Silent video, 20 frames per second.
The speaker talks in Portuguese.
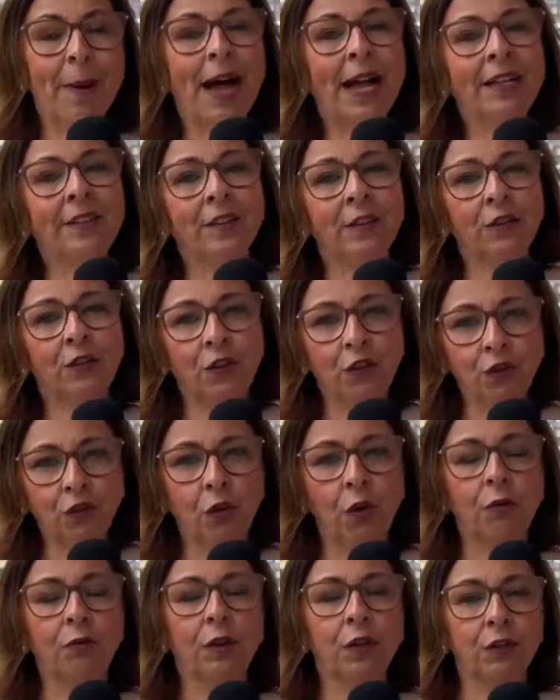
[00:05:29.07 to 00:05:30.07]
Mas a
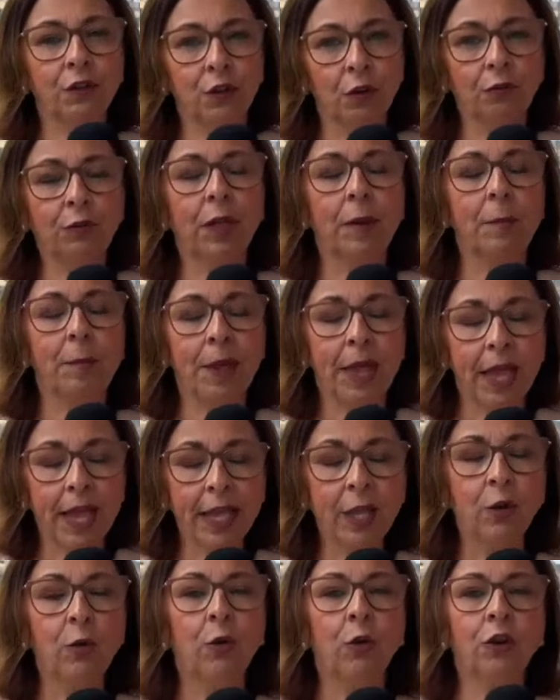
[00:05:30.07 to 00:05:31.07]
gente conversou
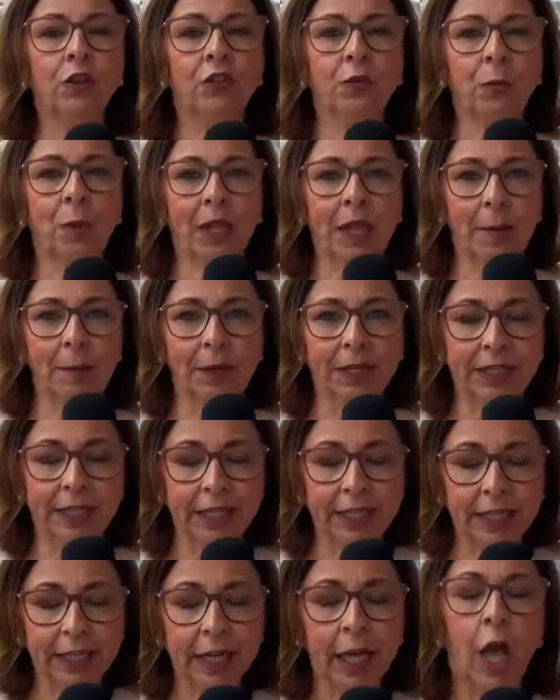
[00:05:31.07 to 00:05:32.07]
também hoje pela
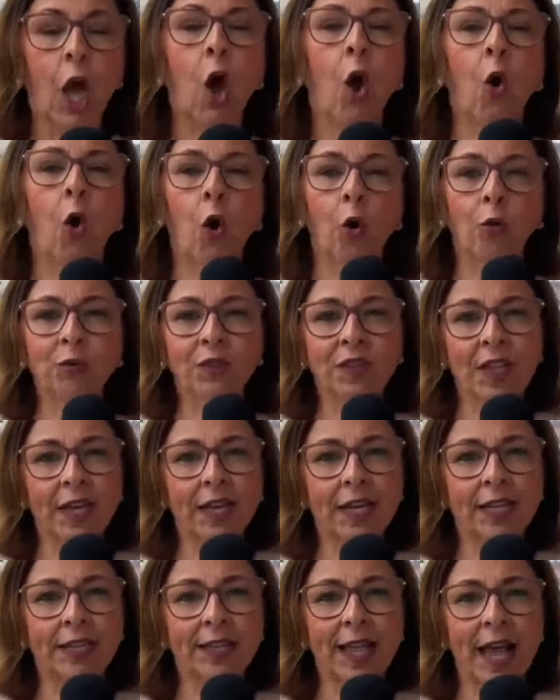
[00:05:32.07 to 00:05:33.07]
manhã com o
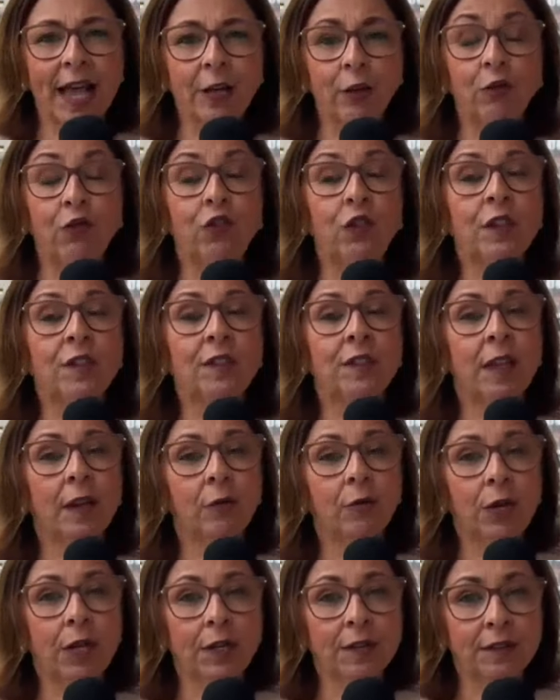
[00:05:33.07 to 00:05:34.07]
secretário de
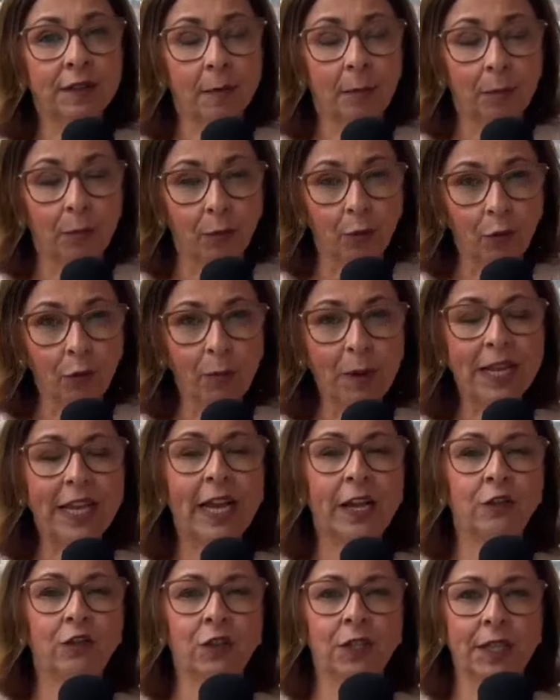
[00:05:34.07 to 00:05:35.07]
Segurança
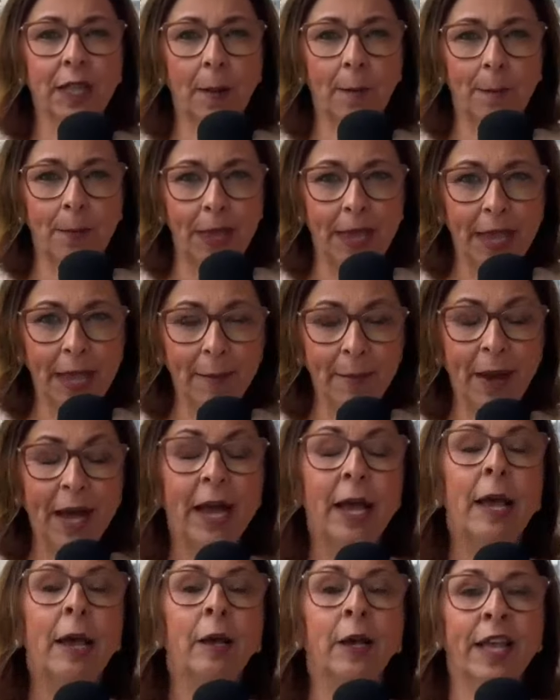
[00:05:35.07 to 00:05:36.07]
Pública de
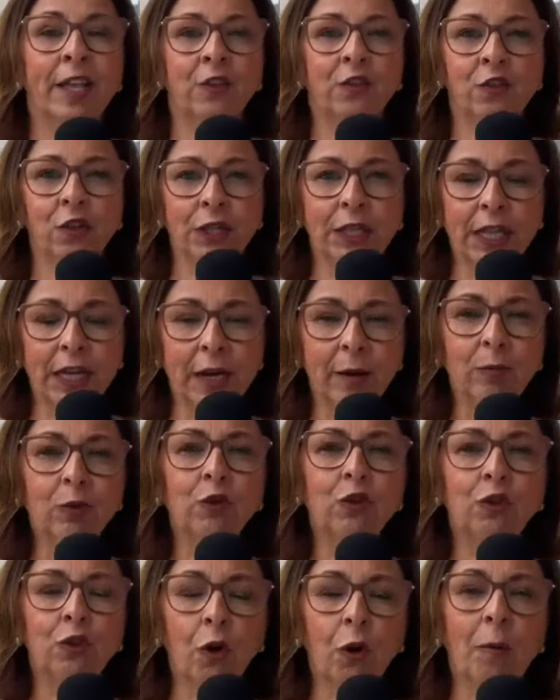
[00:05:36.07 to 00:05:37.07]
Itapema,
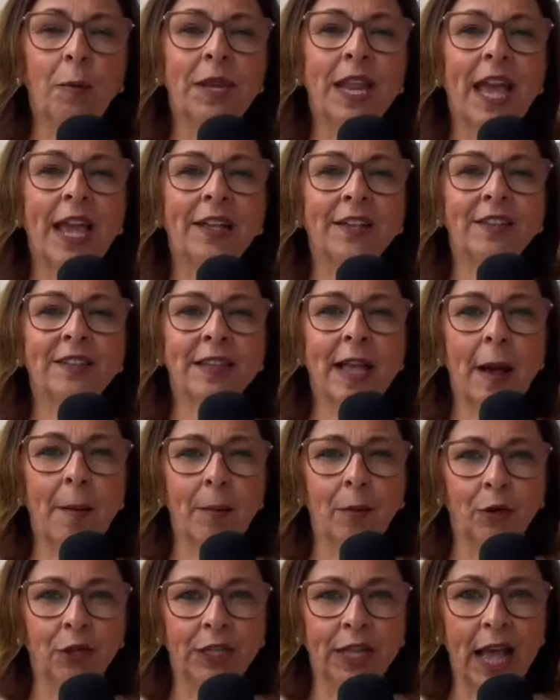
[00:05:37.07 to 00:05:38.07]
questionamos sobre esta
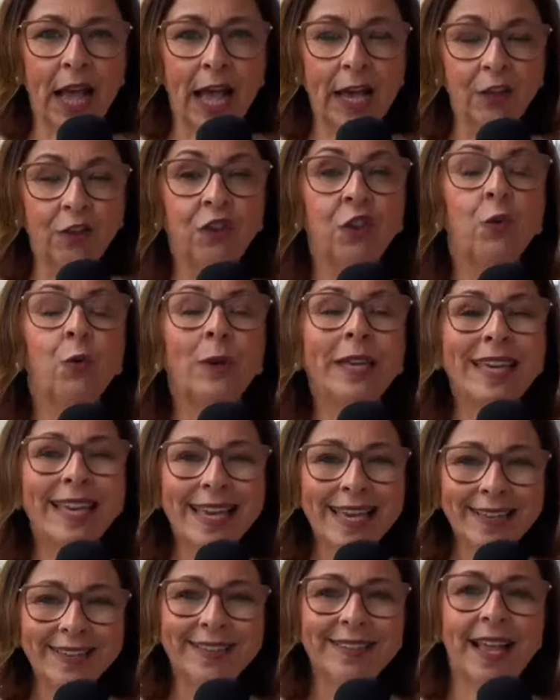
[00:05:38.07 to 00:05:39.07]
abordagem e o
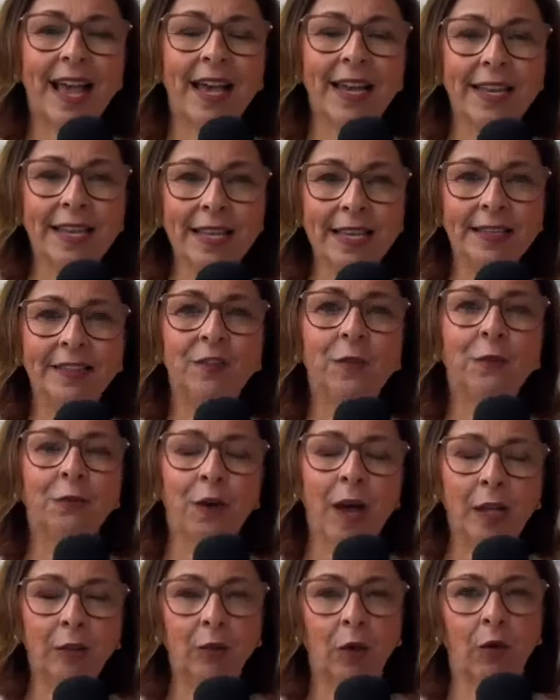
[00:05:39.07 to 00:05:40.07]
que estaria de
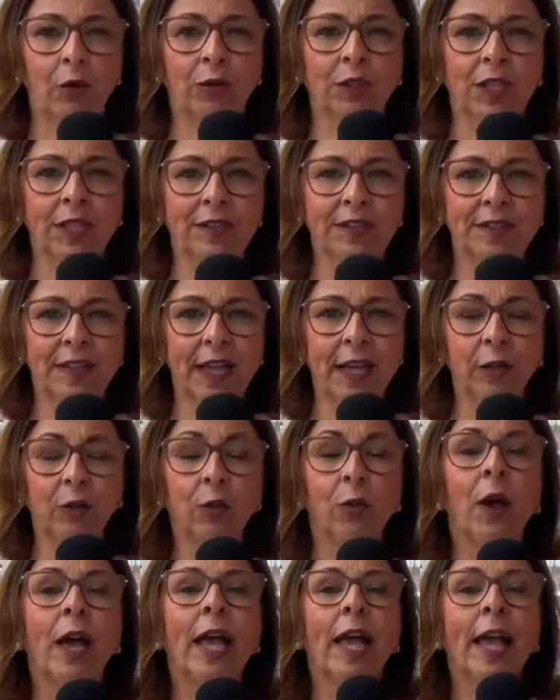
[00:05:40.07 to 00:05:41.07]
fato
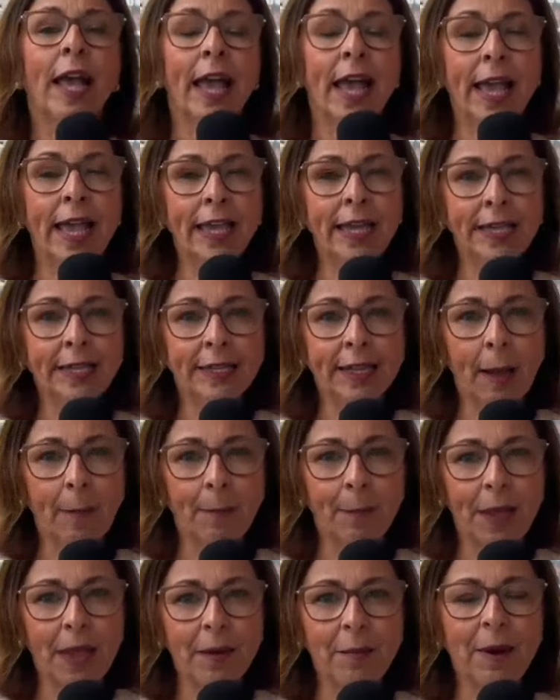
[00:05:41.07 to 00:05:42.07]
acontecendo em
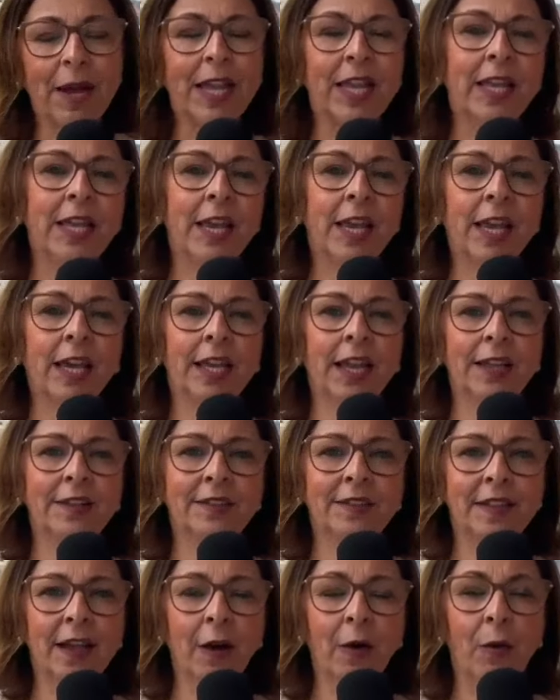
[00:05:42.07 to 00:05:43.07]
Itapema em
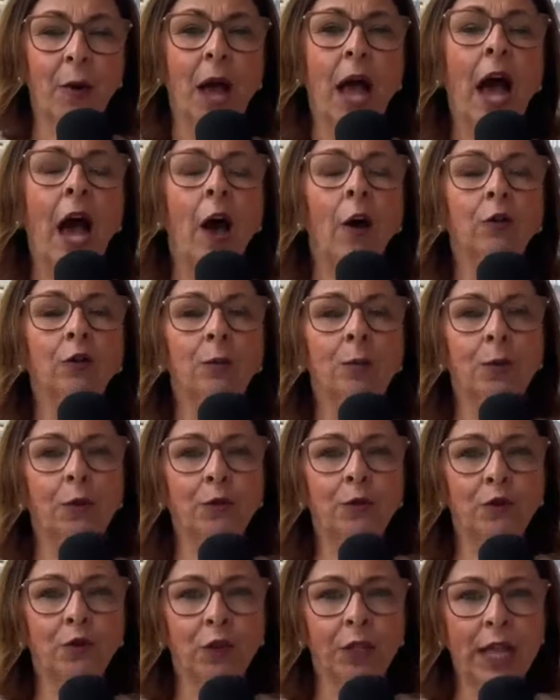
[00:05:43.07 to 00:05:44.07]
relação aos
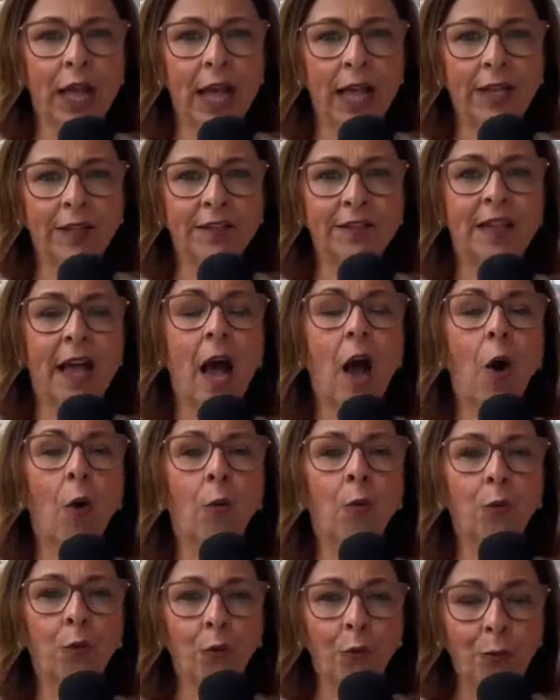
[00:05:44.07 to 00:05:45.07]
profissionais,
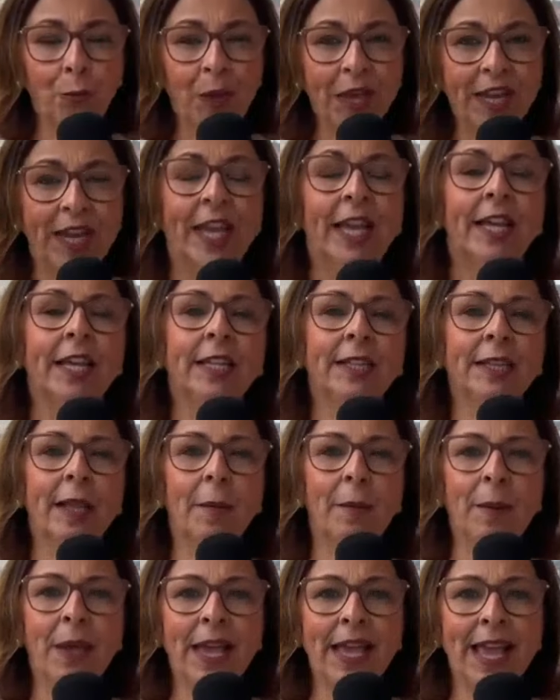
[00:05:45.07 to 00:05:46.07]
ao Uber e
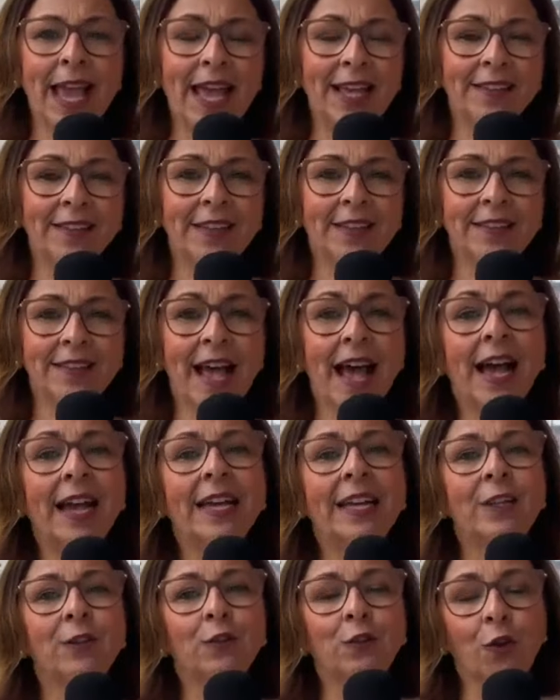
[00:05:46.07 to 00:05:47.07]
também essas
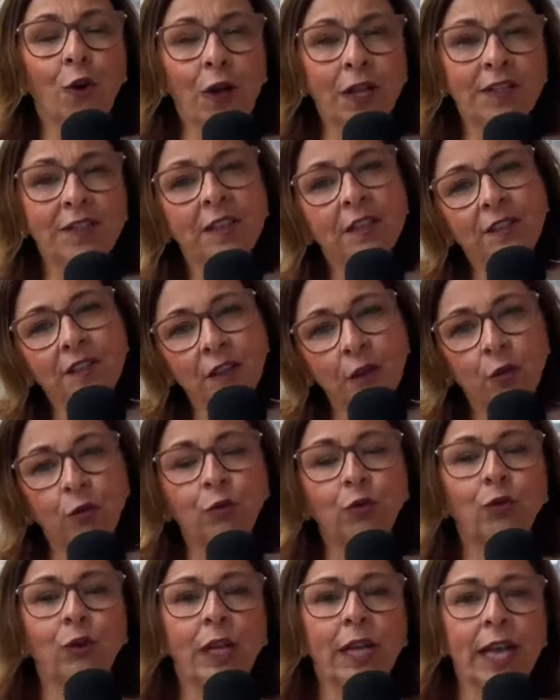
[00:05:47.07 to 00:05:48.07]
agressões que,
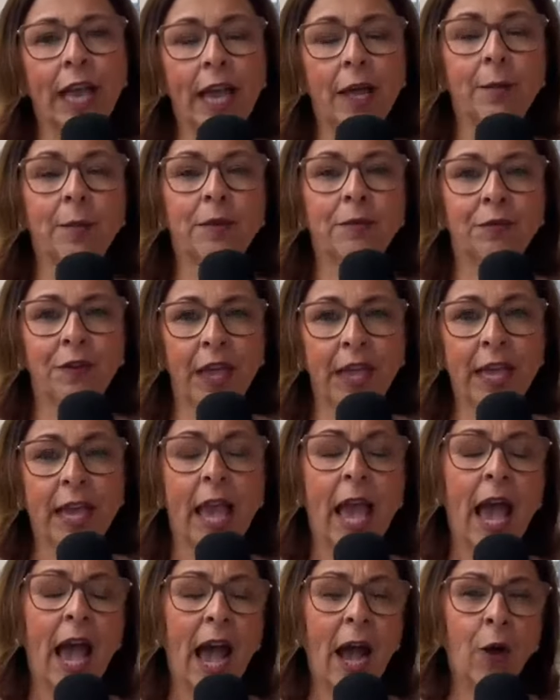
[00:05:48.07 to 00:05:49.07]
segundo o Guilherme, vem
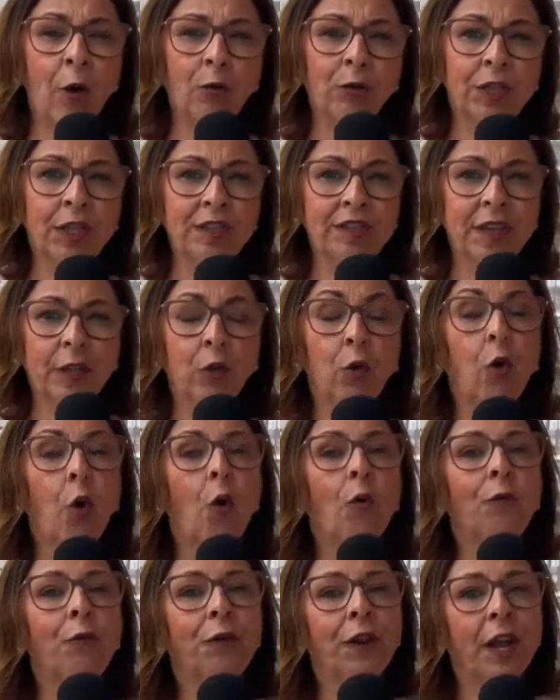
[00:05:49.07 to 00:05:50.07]
acontecendo
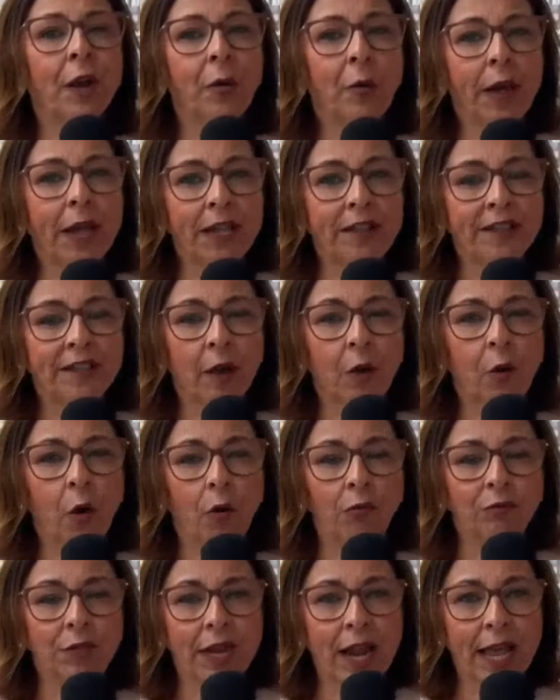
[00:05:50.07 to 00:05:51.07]
com frequência
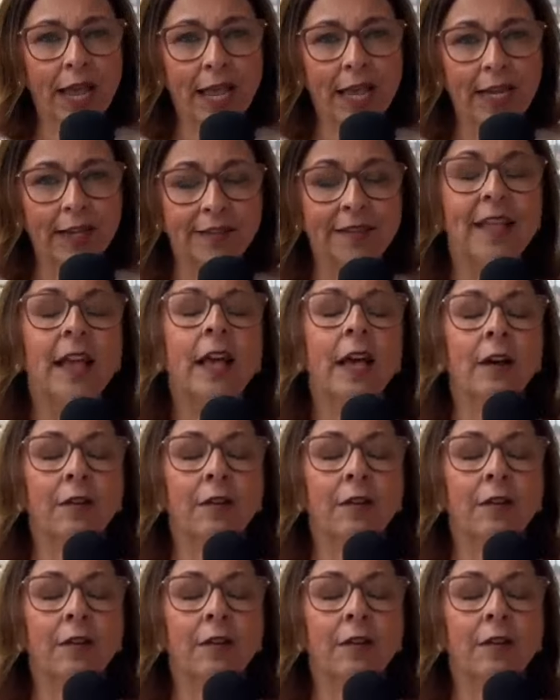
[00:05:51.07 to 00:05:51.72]
contra eles.